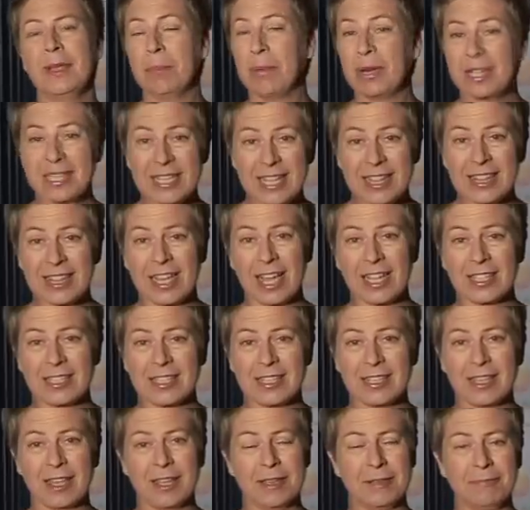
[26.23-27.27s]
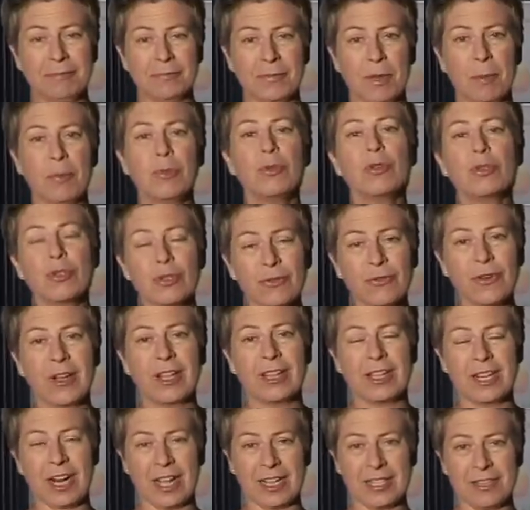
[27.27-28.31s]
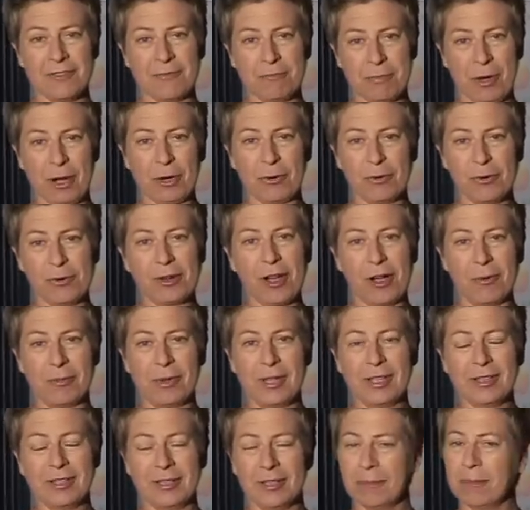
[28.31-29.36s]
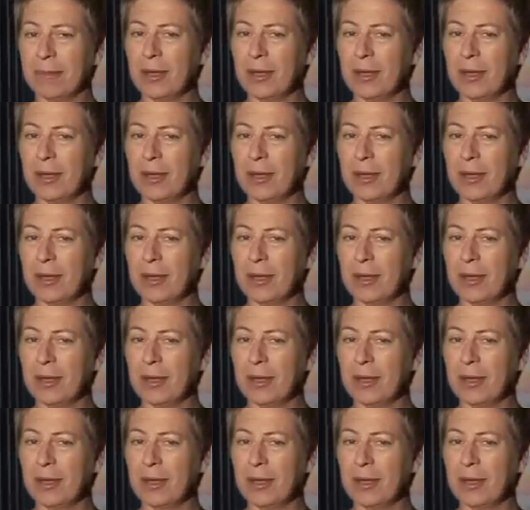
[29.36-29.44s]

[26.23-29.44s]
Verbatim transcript: prezentacje, mnóstwo atrakcji w Parku Kobiet.